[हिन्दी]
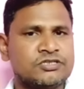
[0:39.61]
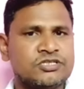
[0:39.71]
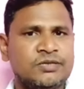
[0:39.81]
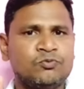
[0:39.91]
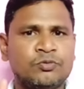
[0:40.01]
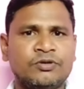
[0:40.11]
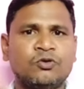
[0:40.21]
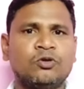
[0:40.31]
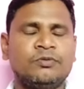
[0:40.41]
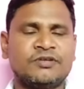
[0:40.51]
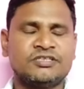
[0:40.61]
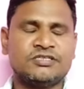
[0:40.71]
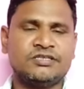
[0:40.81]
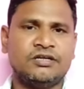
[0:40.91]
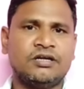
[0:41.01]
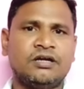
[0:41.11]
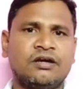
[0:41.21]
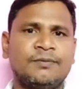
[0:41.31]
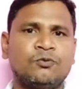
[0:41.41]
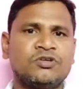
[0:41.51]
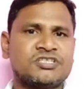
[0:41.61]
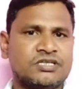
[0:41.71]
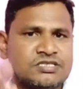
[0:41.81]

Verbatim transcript: स्किप तो बिल्कुल भी मत कीजिएगा अगर आप लोग इसका